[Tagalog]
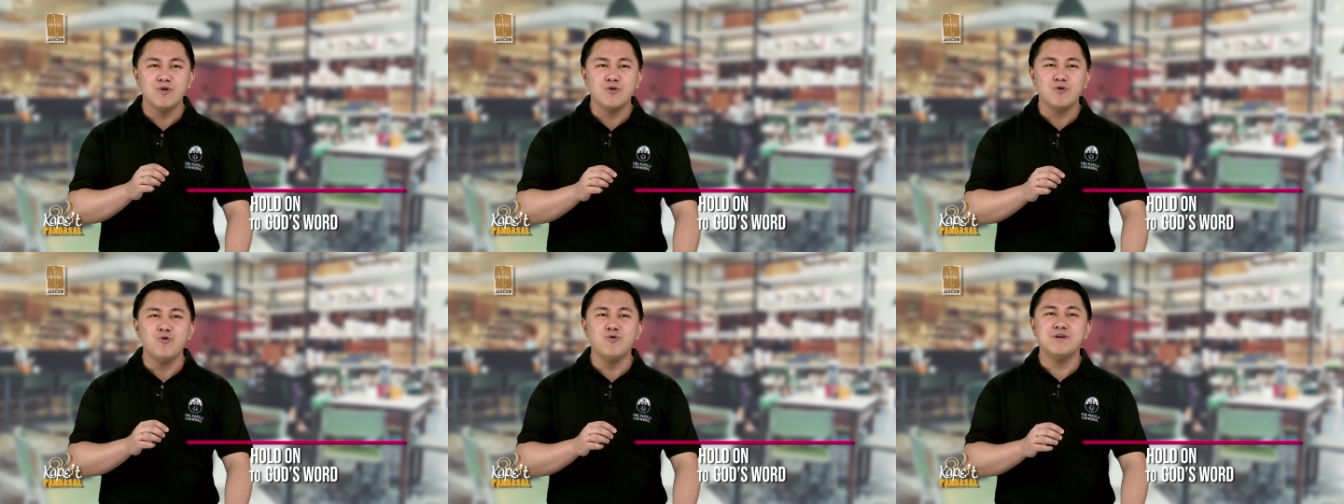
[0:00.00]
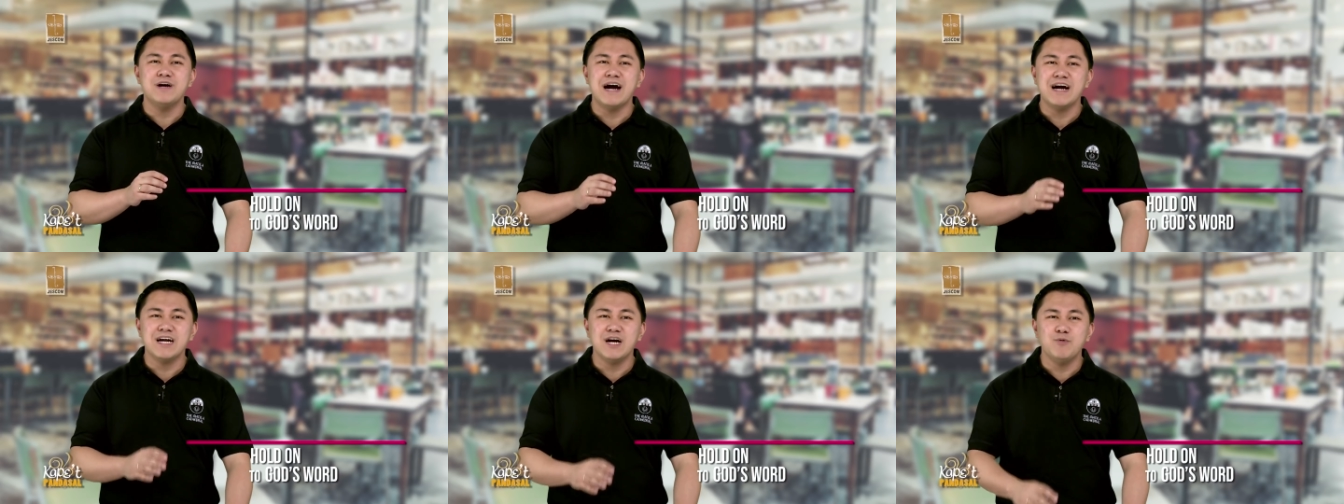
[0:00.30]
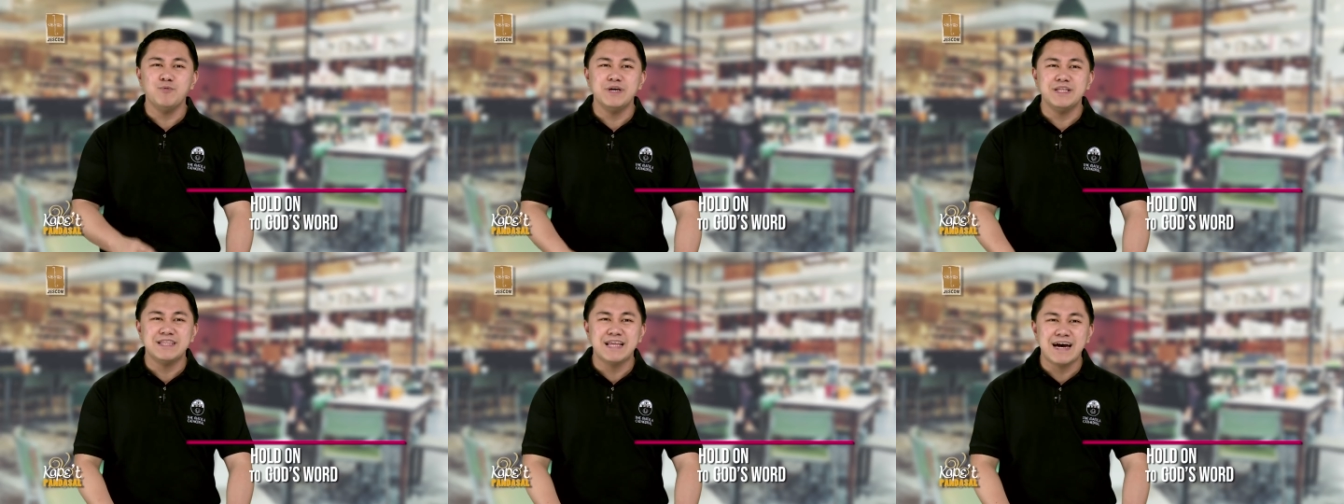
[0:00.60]
kung
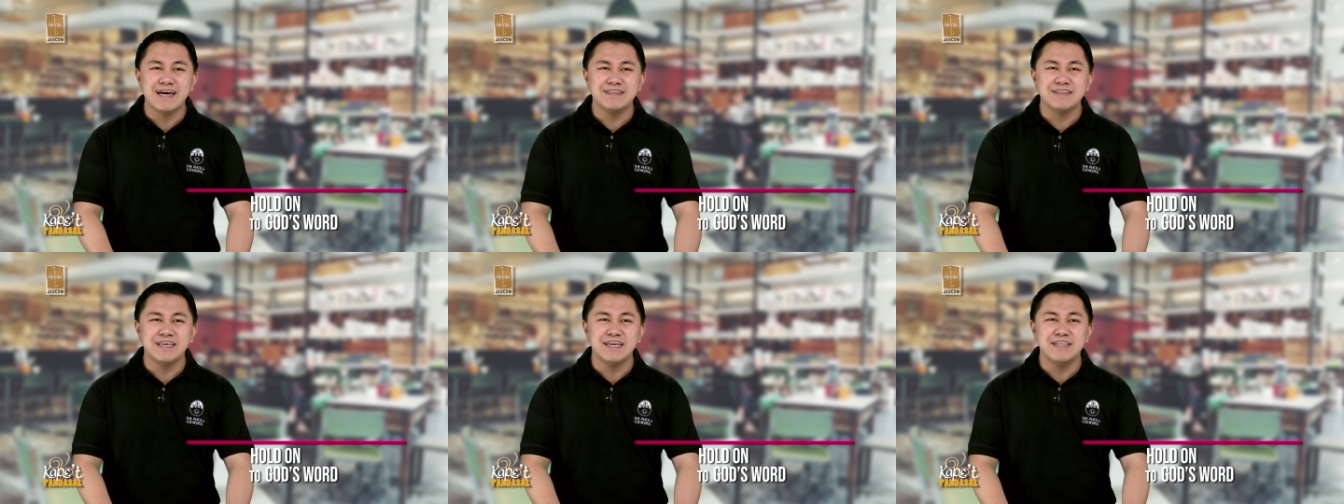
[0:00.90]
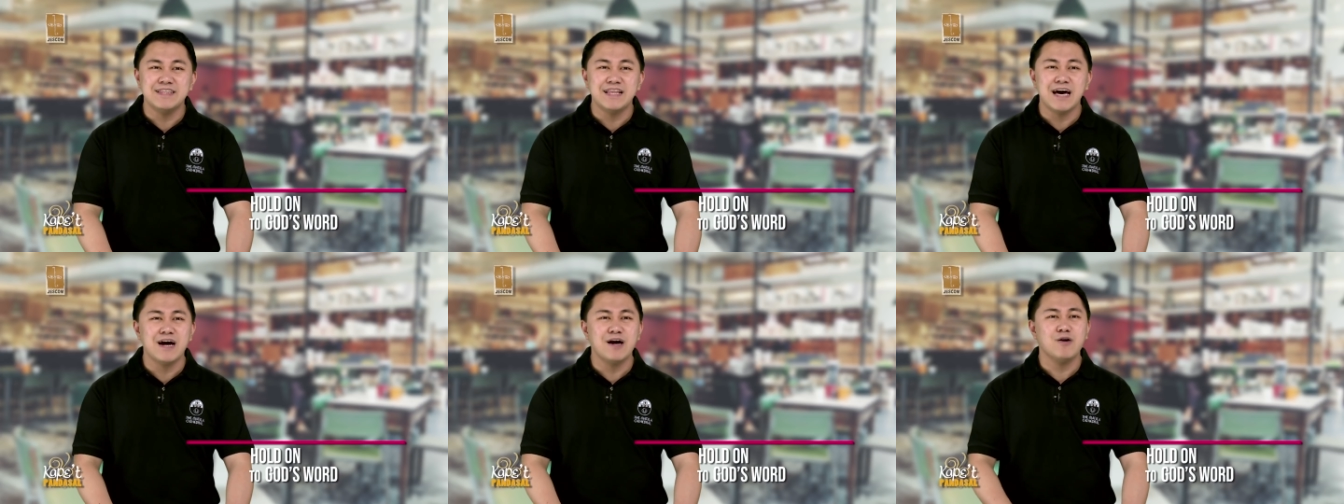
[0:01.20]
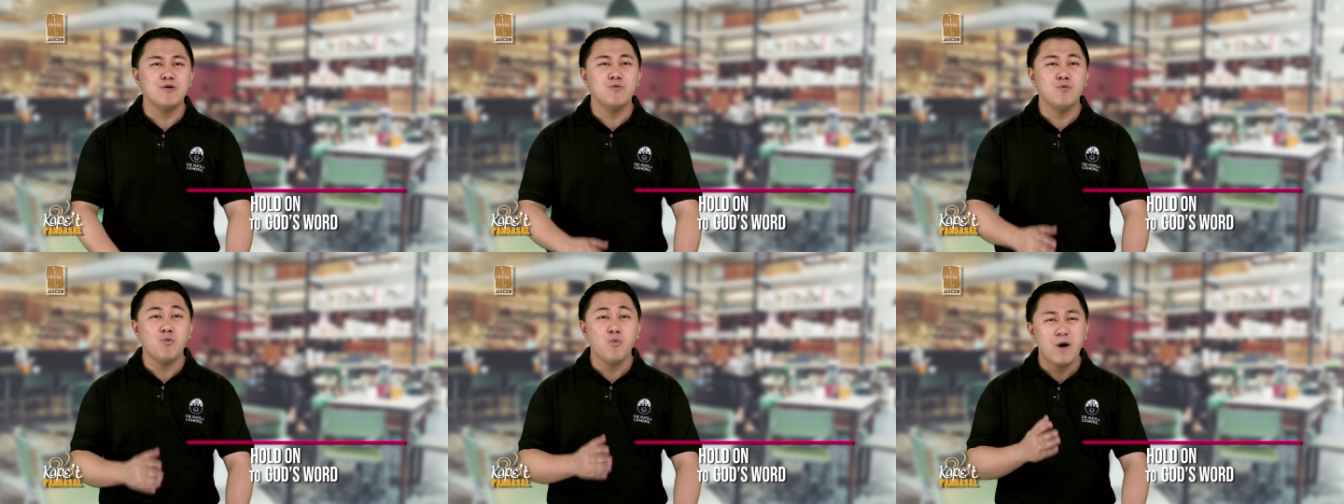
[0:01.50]
gagawin natin
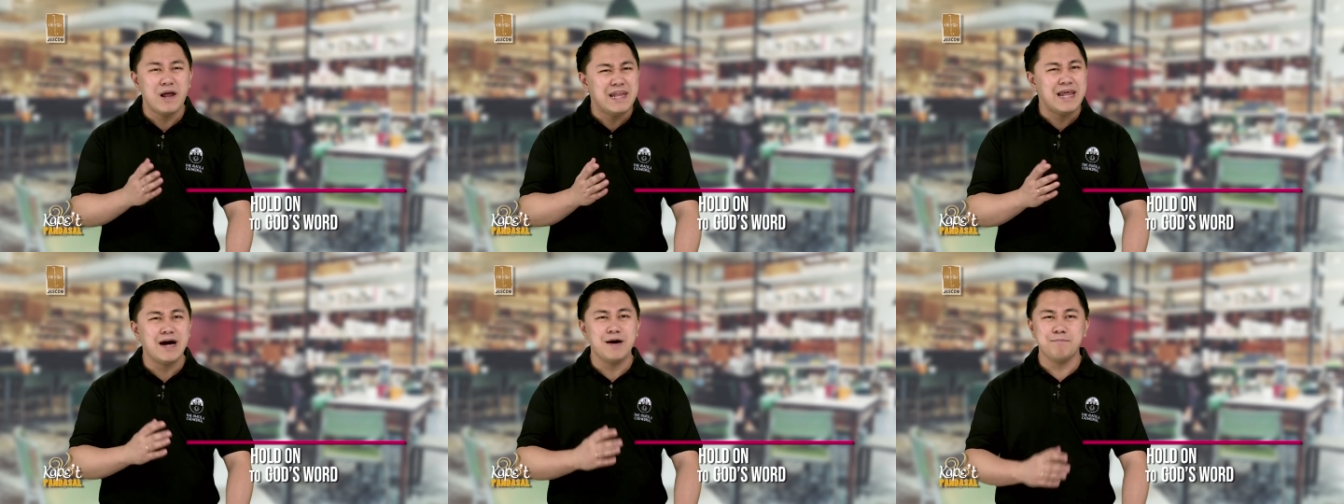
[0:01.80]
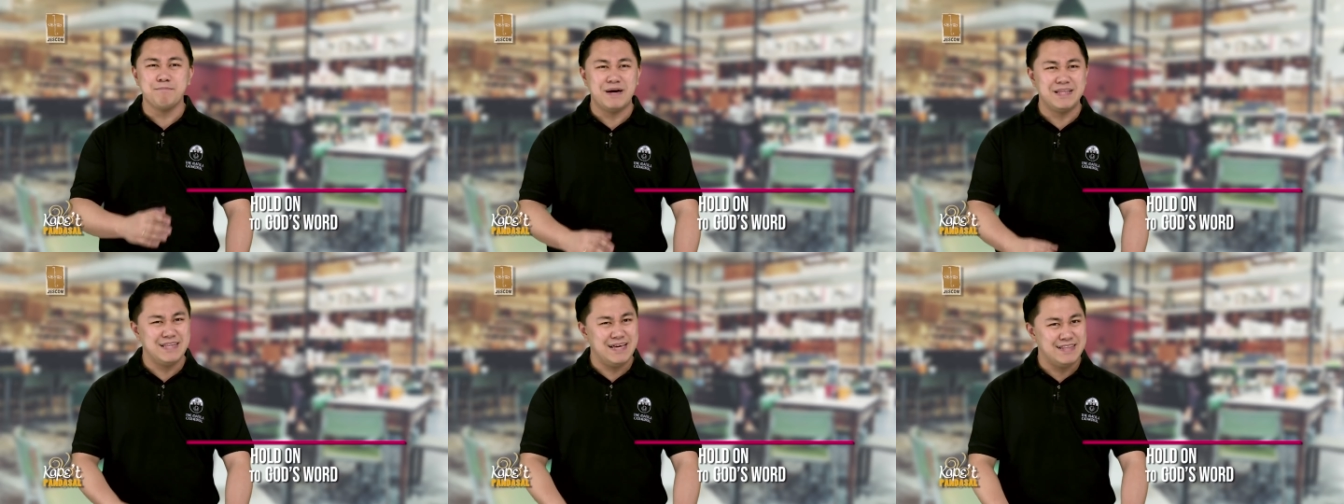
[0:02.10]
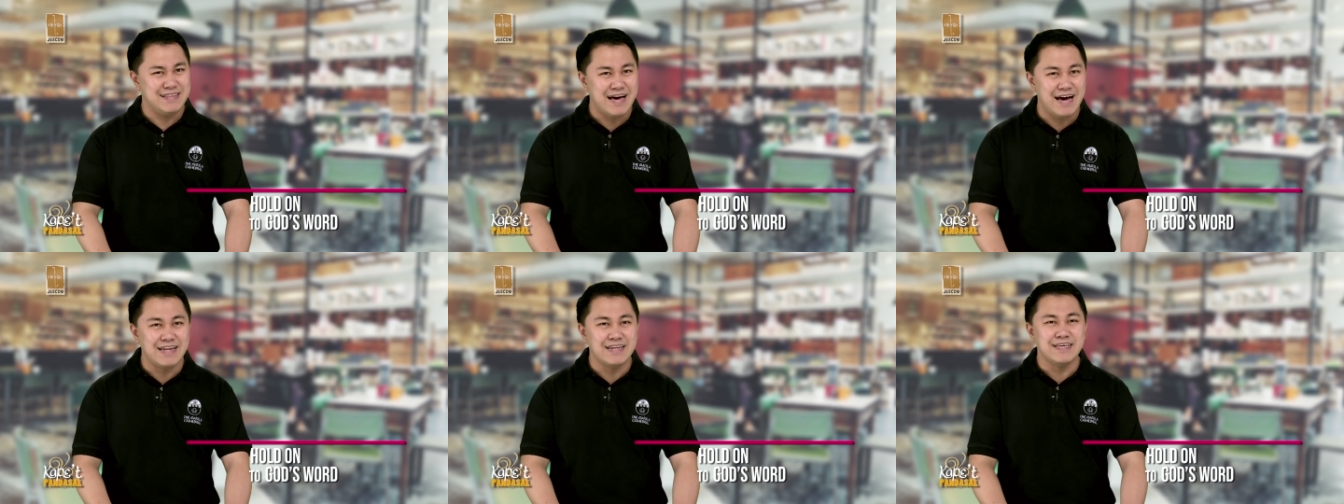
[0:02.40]
ng walang
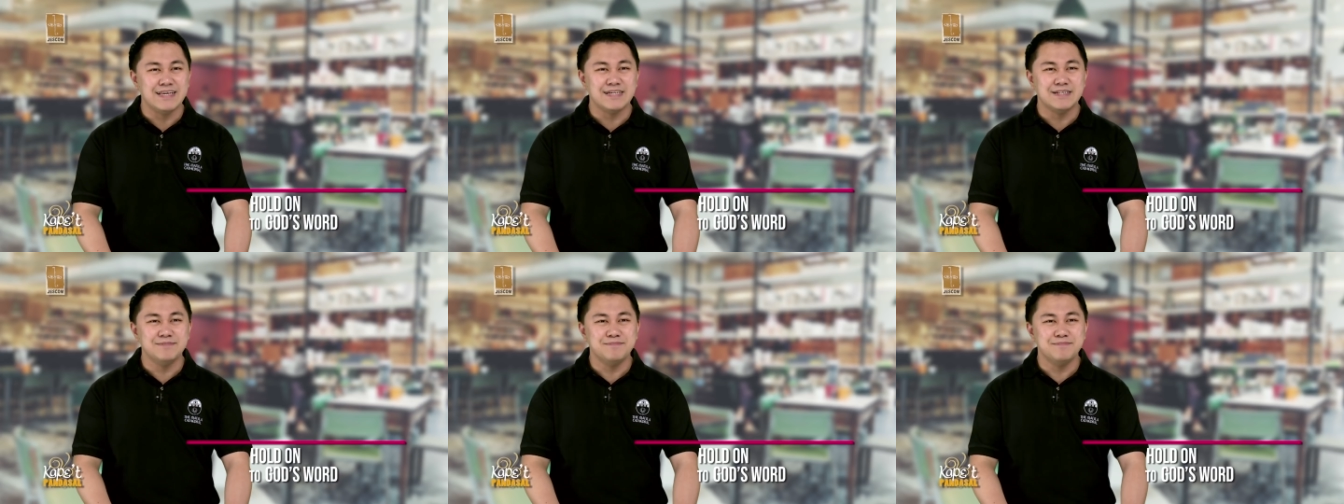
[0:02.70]
pananalig.